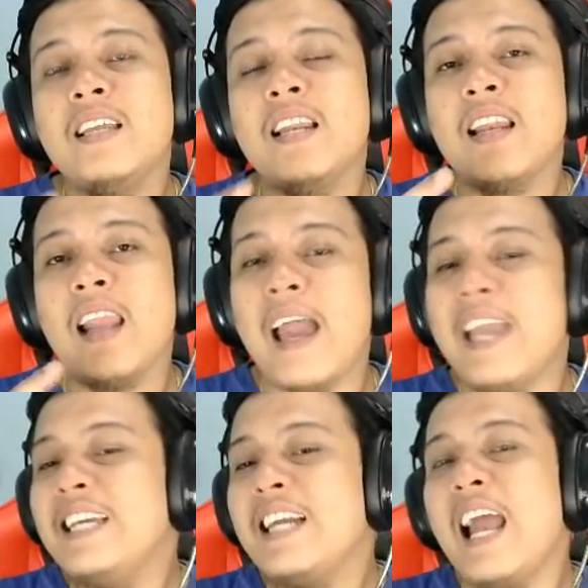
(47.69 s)

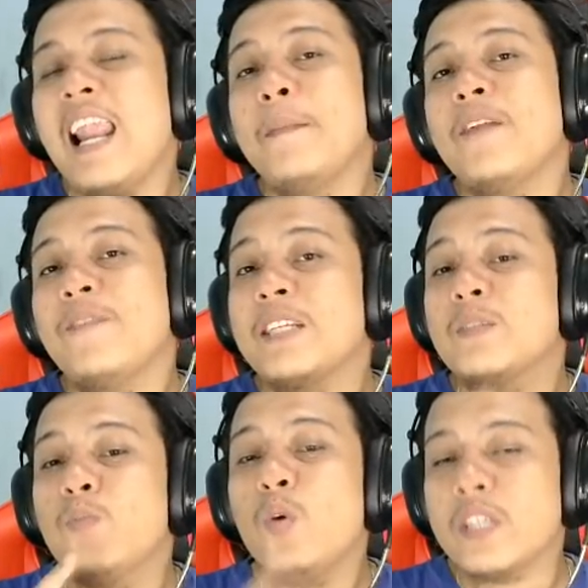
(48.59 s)
like halaman
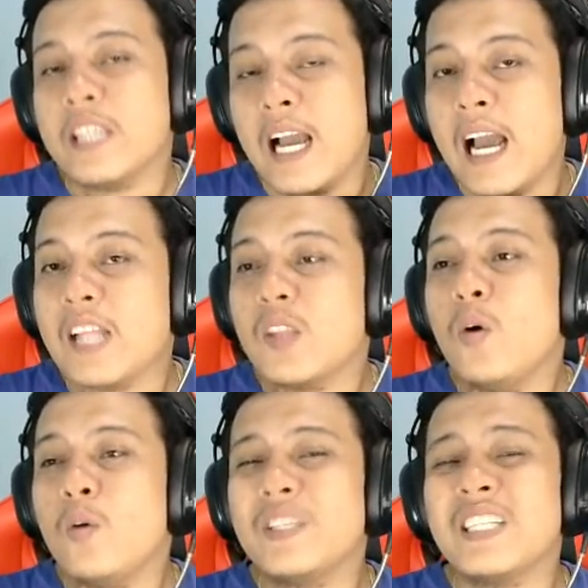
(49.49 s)
Facebooknya
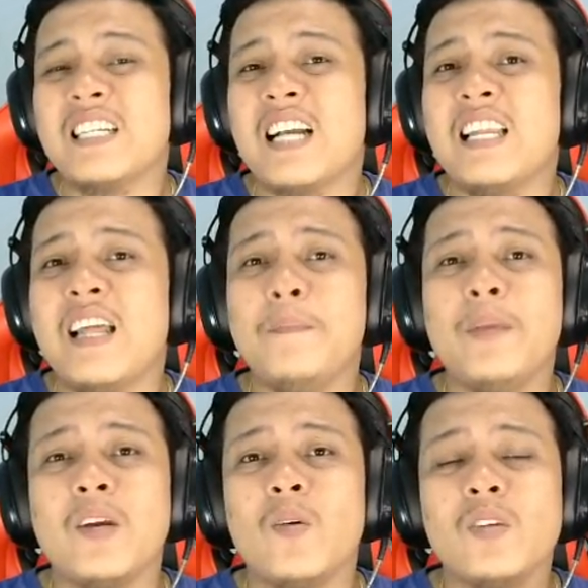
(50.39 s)
atau misalnya kalian
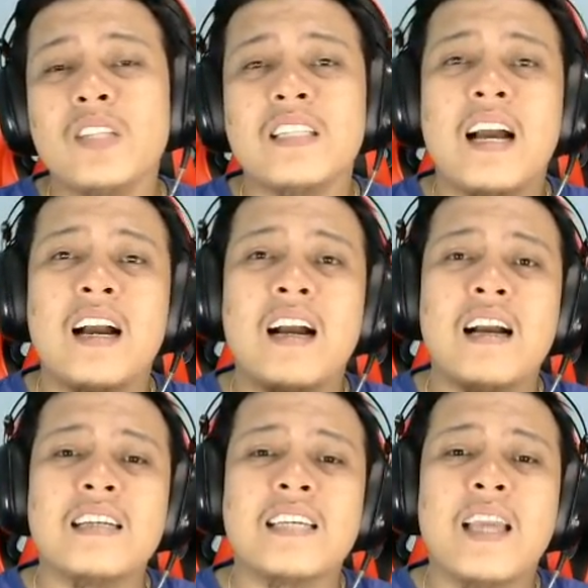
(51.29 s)
bingung tentang
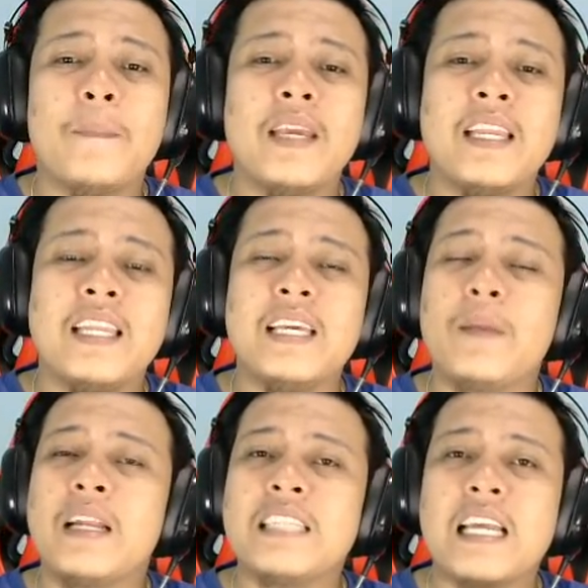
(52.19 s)
game ini,
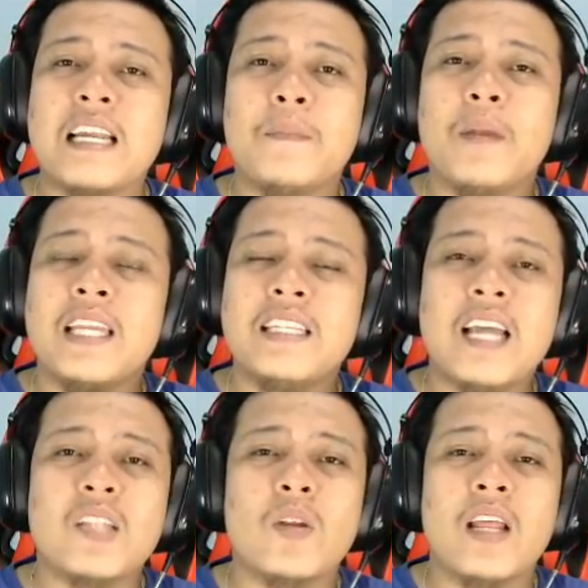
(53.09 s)
gimana cara
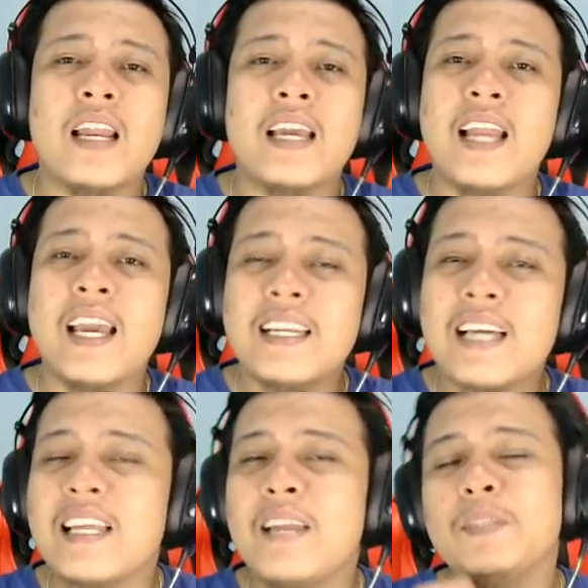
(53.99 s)
mainnya atau dan lain-lain,
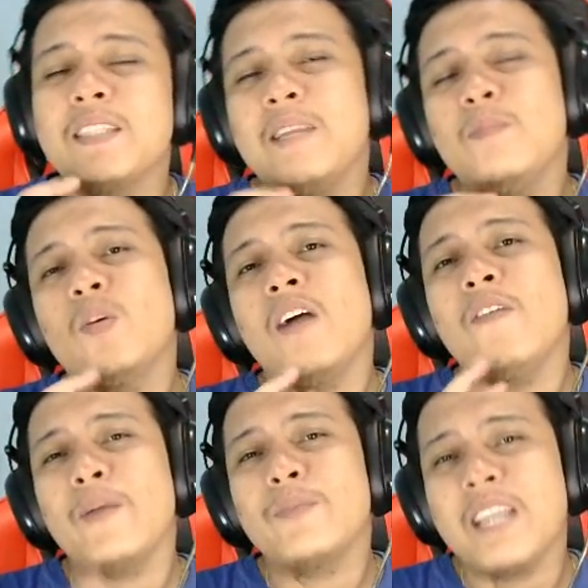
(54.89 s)
kalian bisa dibuka
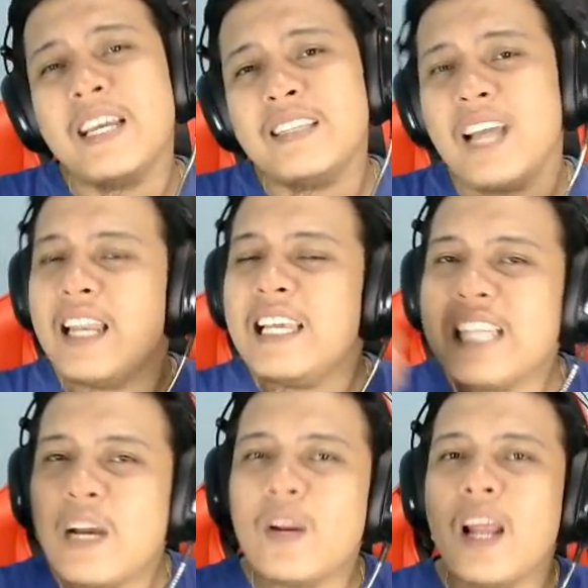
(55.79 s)
websitenya.
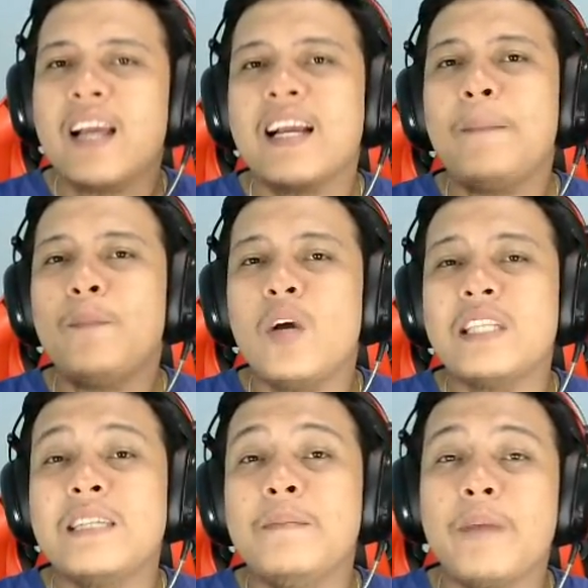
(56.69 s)
Linknya udah lengkap, gue
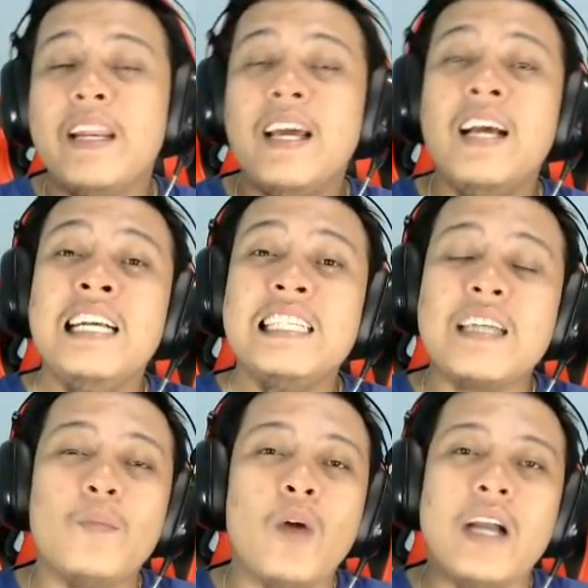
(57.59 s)
simpen
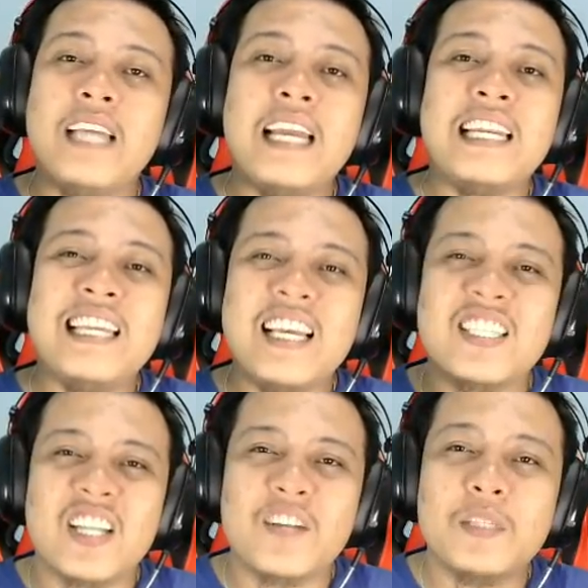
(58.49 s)
semuanya di
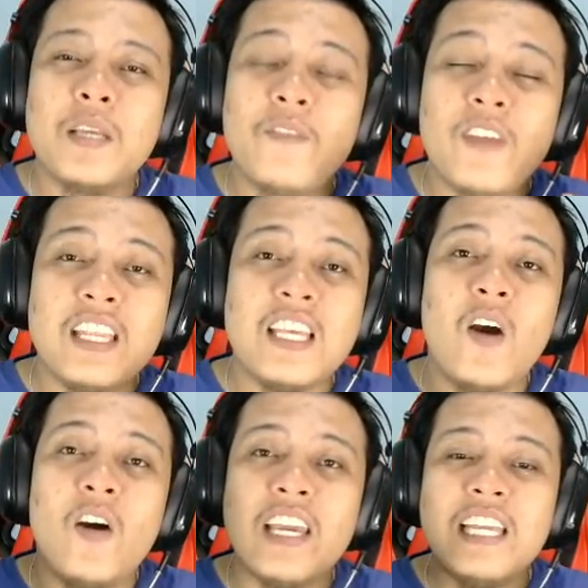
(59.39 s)
deskripsi
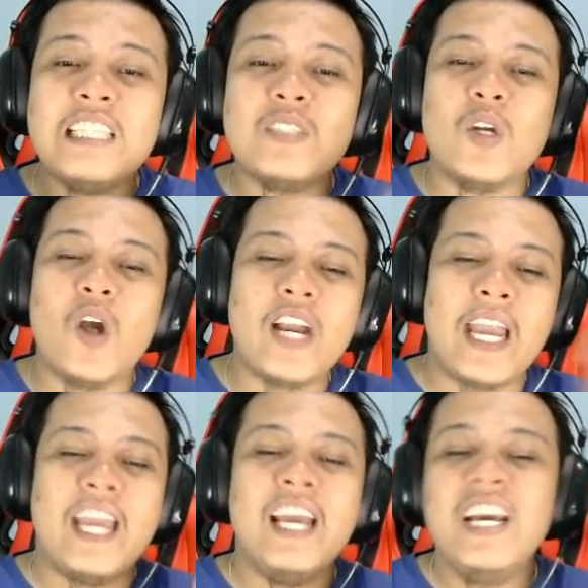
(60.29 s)
video ini cuy.
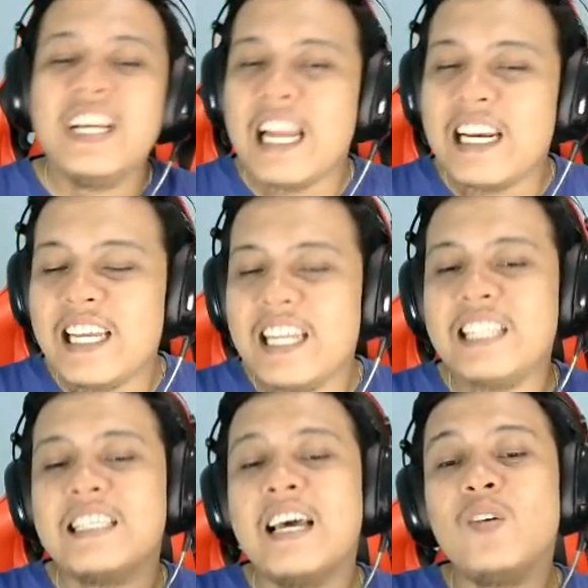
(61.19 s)
Oke, dan
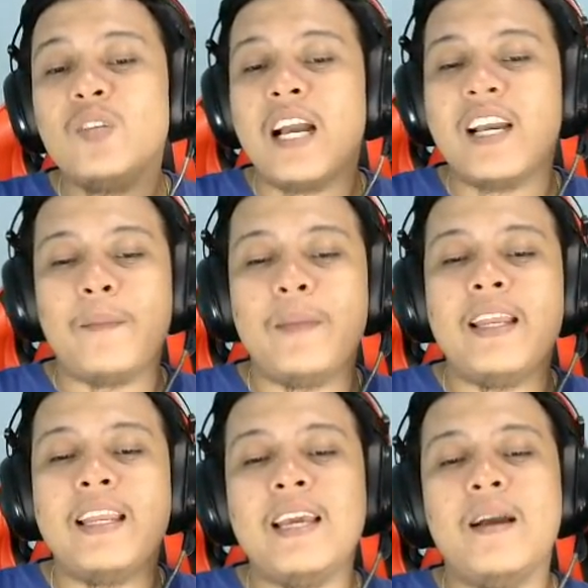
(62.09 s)
ini serunya game
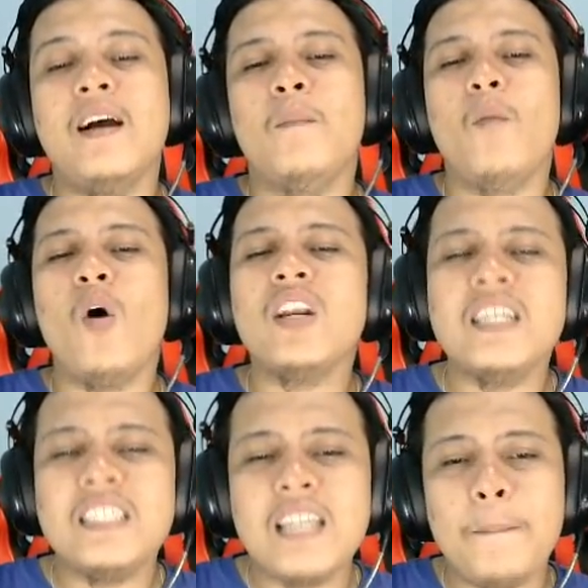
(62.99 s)
ini uh,
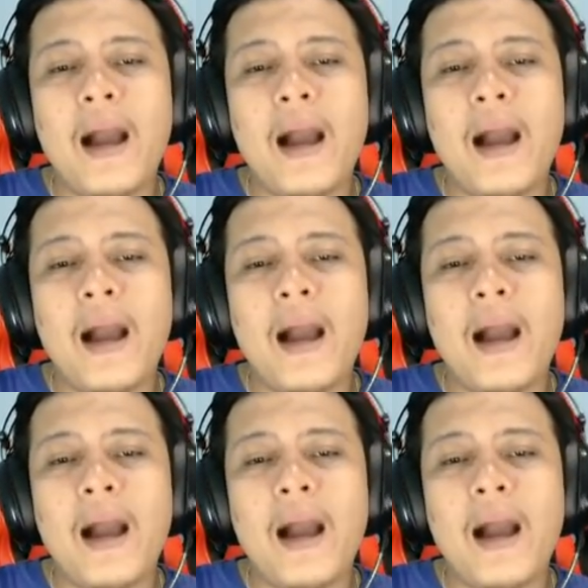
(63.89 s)
modenya